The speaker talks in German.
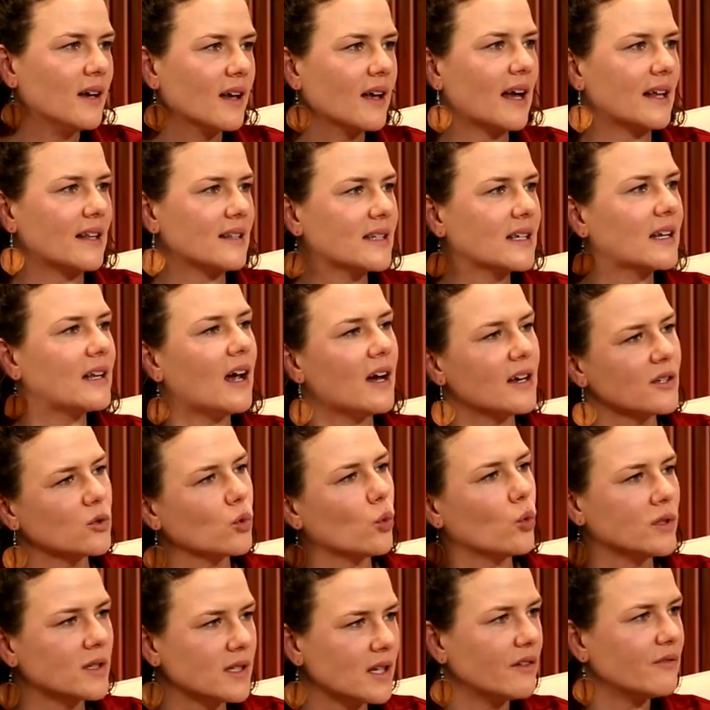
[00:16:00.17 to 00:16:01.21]
ja. ganz klar so
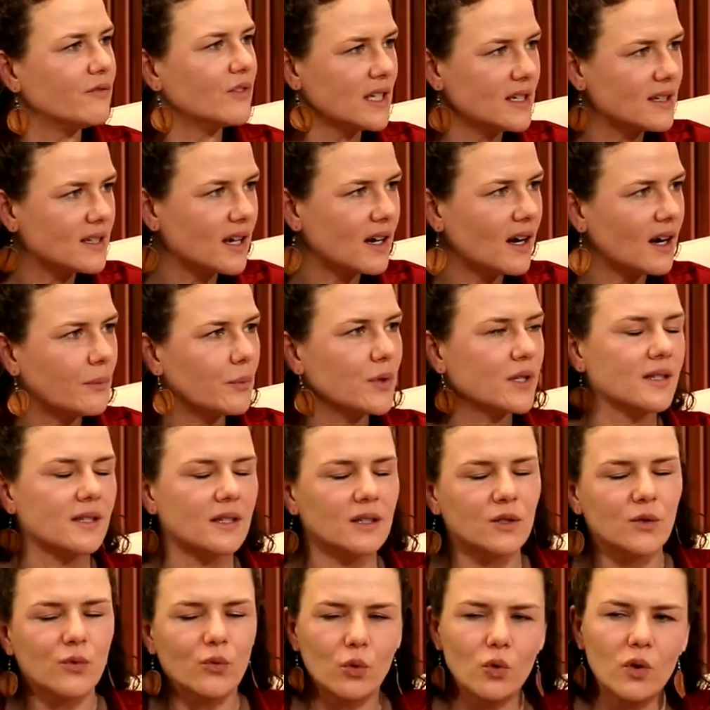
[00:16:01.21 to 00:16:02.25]
unser Winter bis
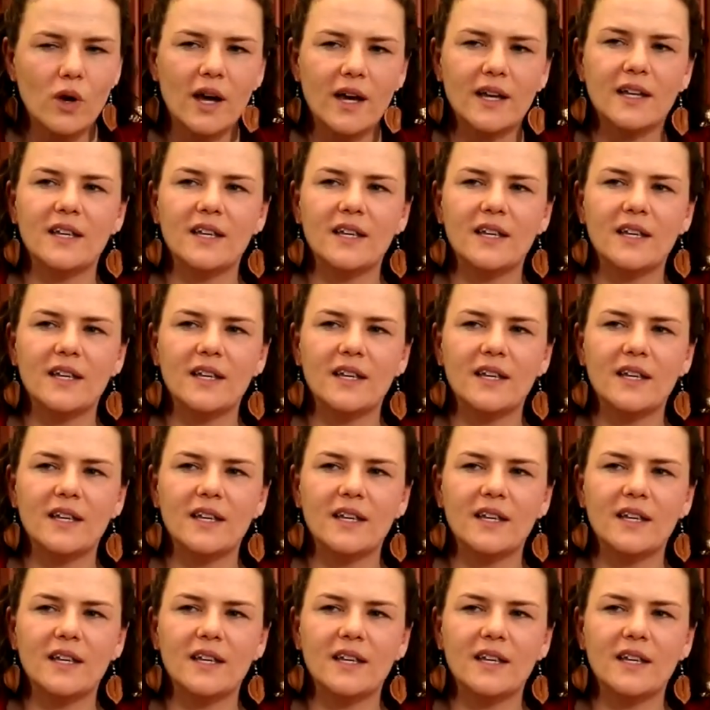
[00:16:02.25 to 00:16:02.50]
ins Frühjahr